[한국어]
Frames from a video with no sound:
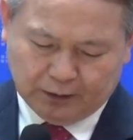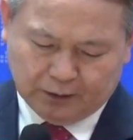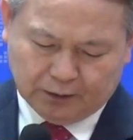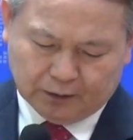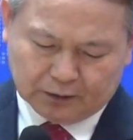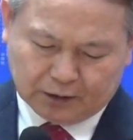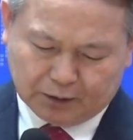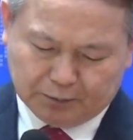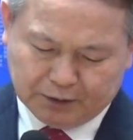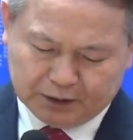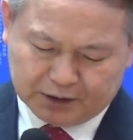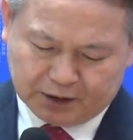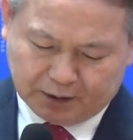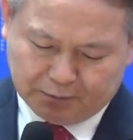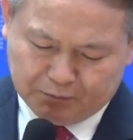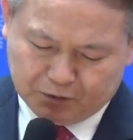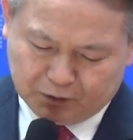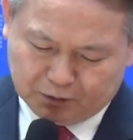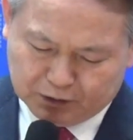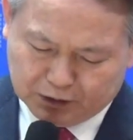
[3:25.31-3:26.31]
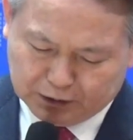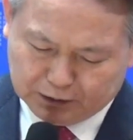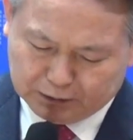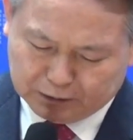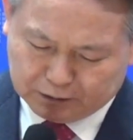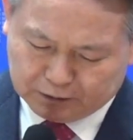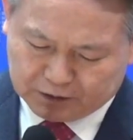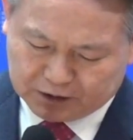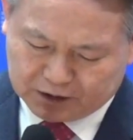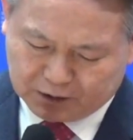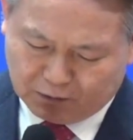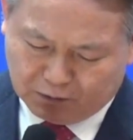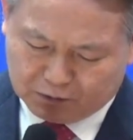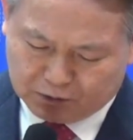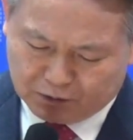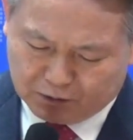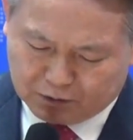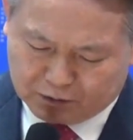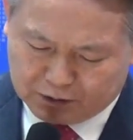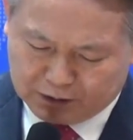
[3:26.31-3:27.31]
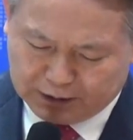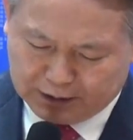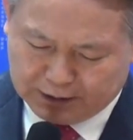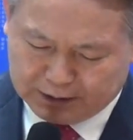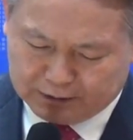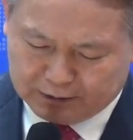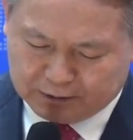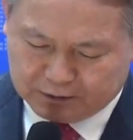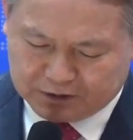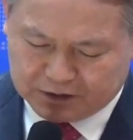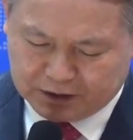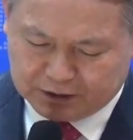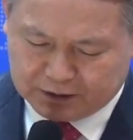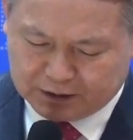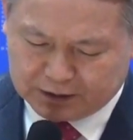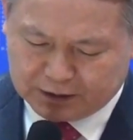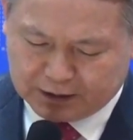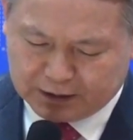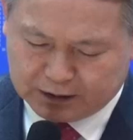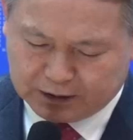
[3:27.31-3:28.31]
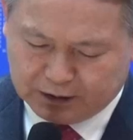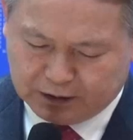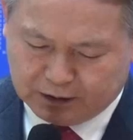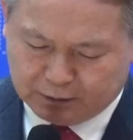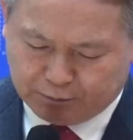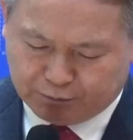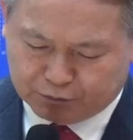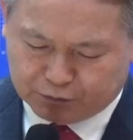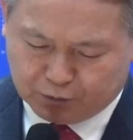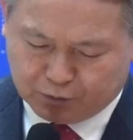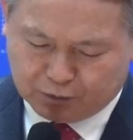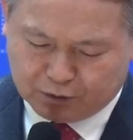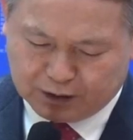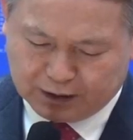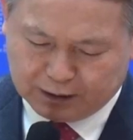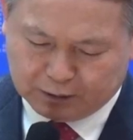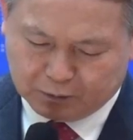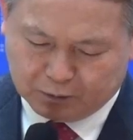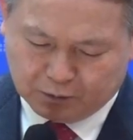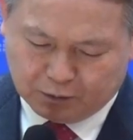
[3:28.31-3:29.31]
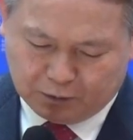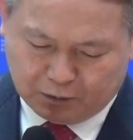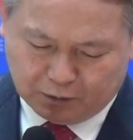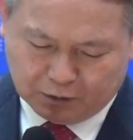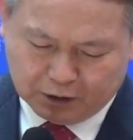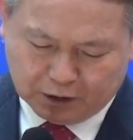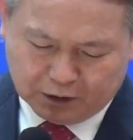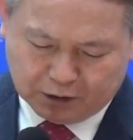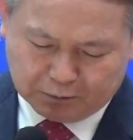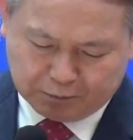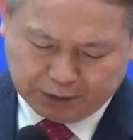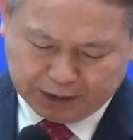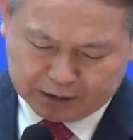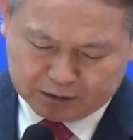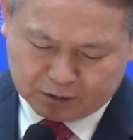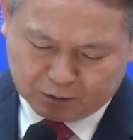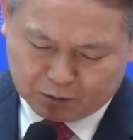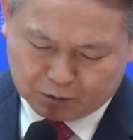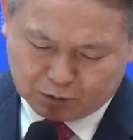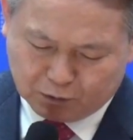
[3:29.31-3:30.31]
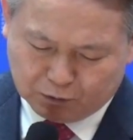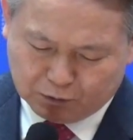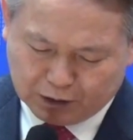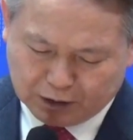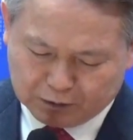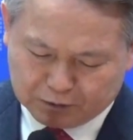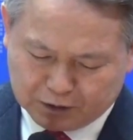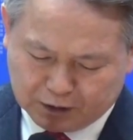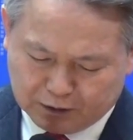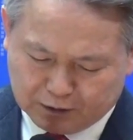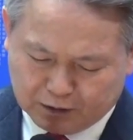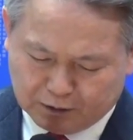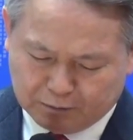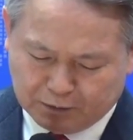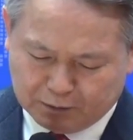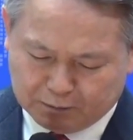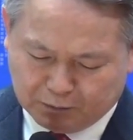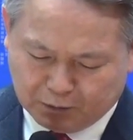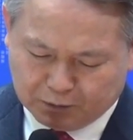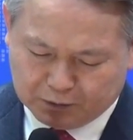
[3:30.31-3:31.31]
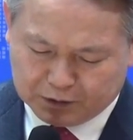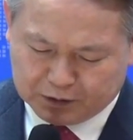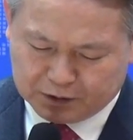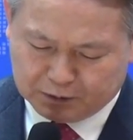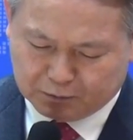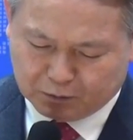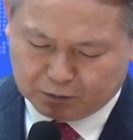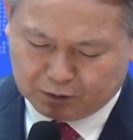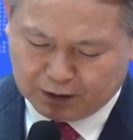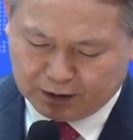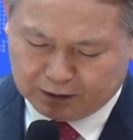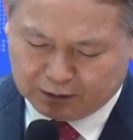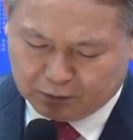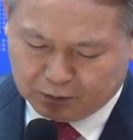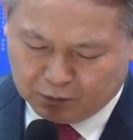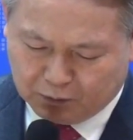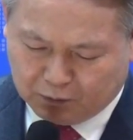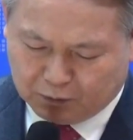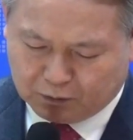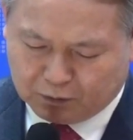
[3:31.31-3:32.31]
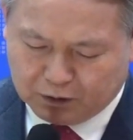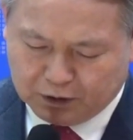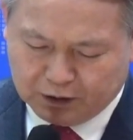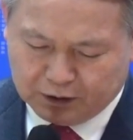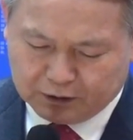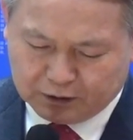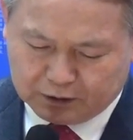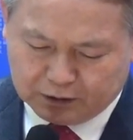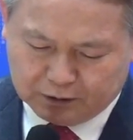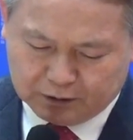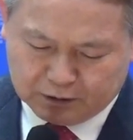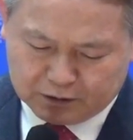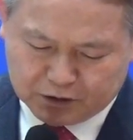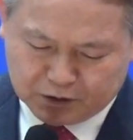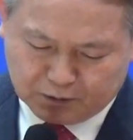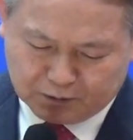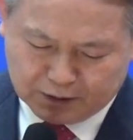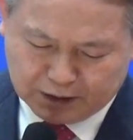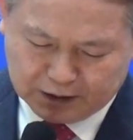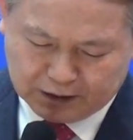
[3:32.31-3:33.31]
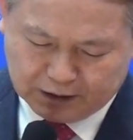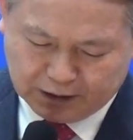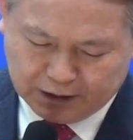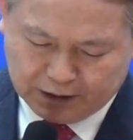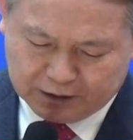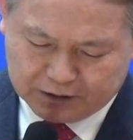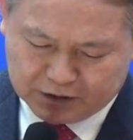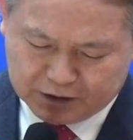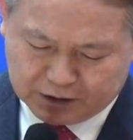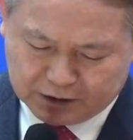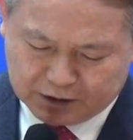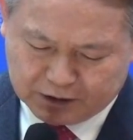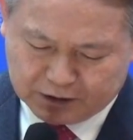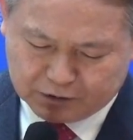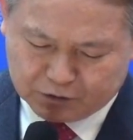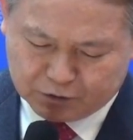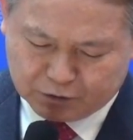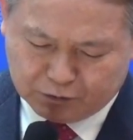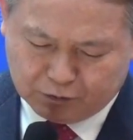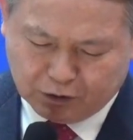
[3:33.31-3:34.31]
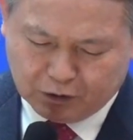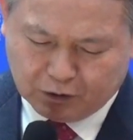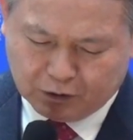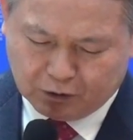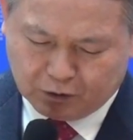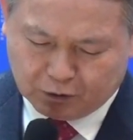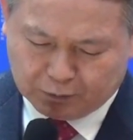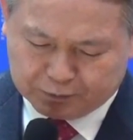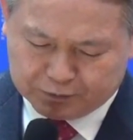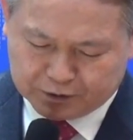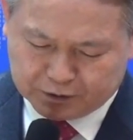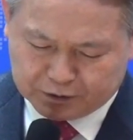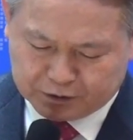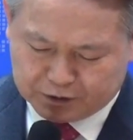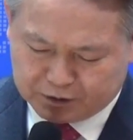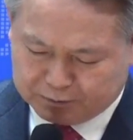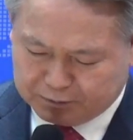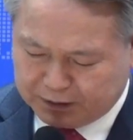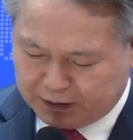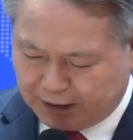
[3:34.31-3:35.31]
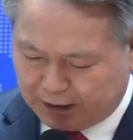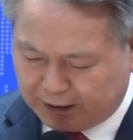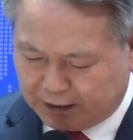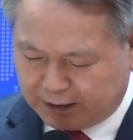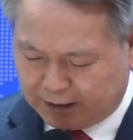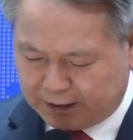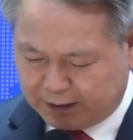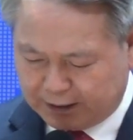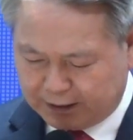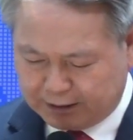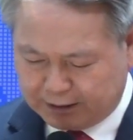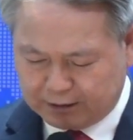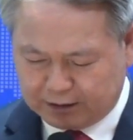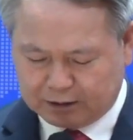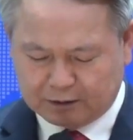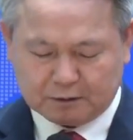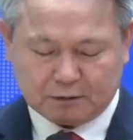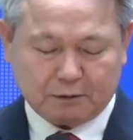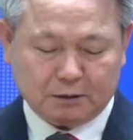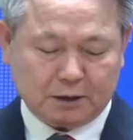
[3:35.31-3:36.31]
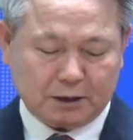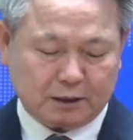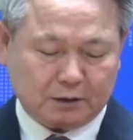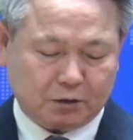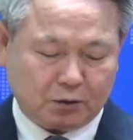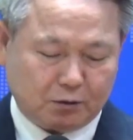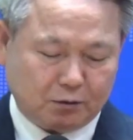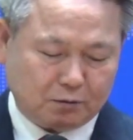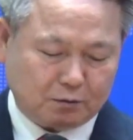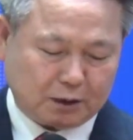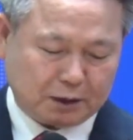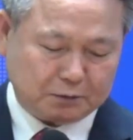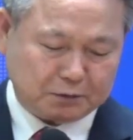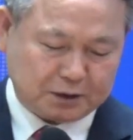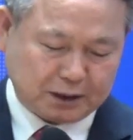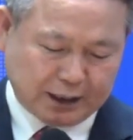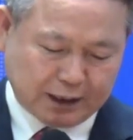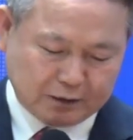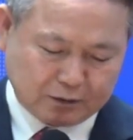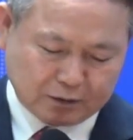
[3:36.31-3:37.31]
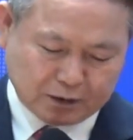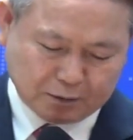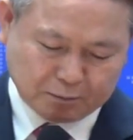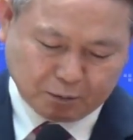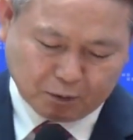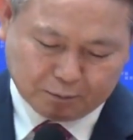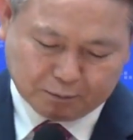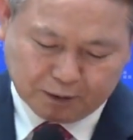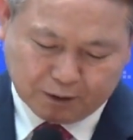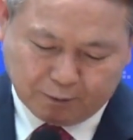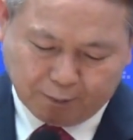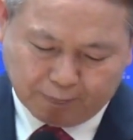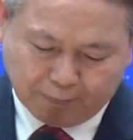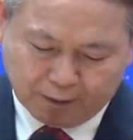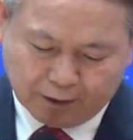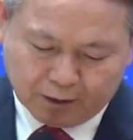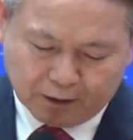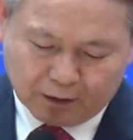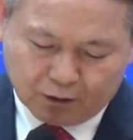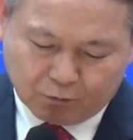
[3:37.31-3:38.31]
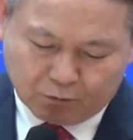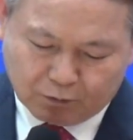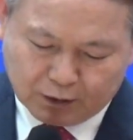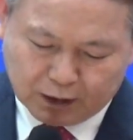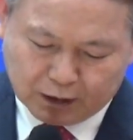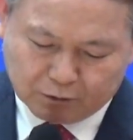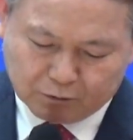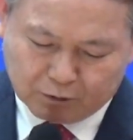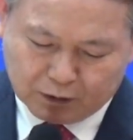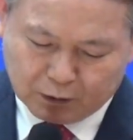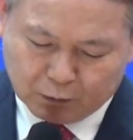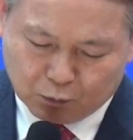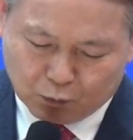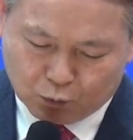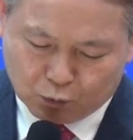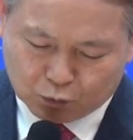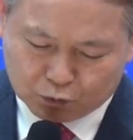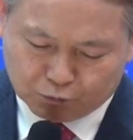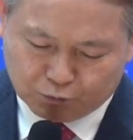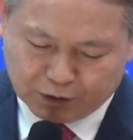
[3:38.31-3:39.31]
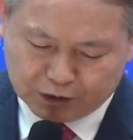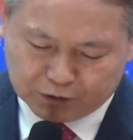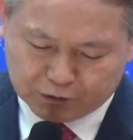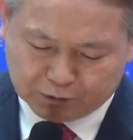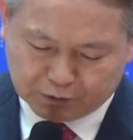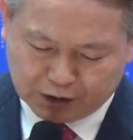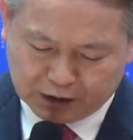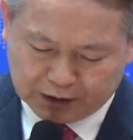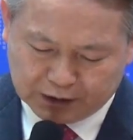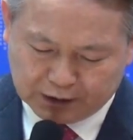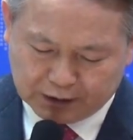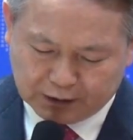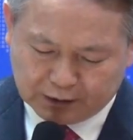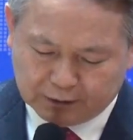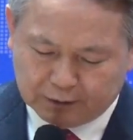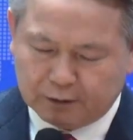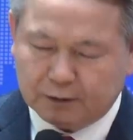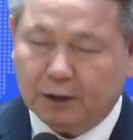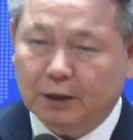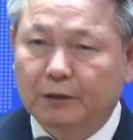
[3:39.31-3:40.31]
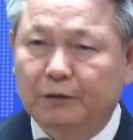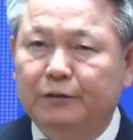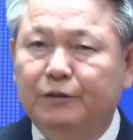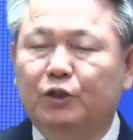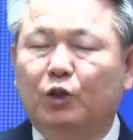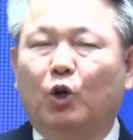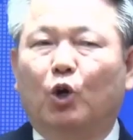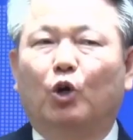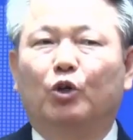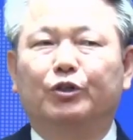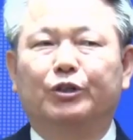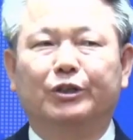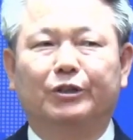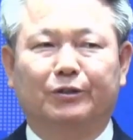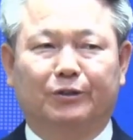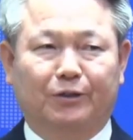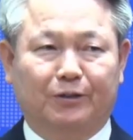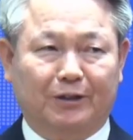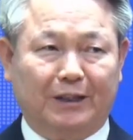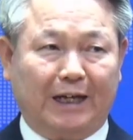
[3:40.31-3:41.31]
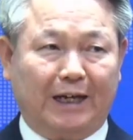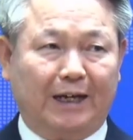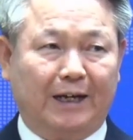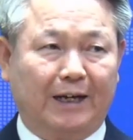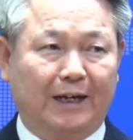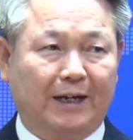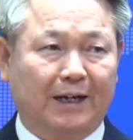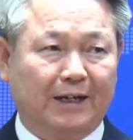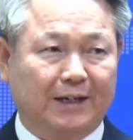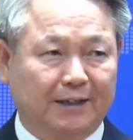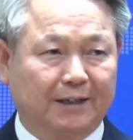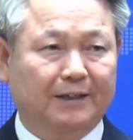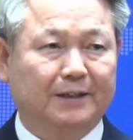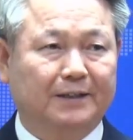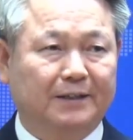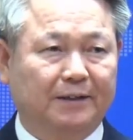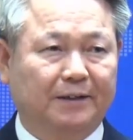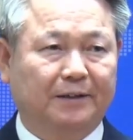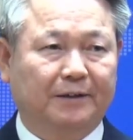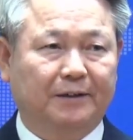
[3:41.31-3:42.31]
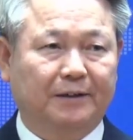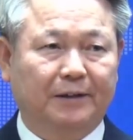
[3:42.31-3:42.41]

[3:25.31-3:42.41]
그 다음에 3절 이는 성결케 한 제사장이 부족하고 백성도 예루살렘에 모이지 못한 거로 그 청한 때에 지킬 수 없었습니다 그러니까 결과로 사절에 보면 왕과 오원 회중이 이 일을 선히 여겼다 그랬어요.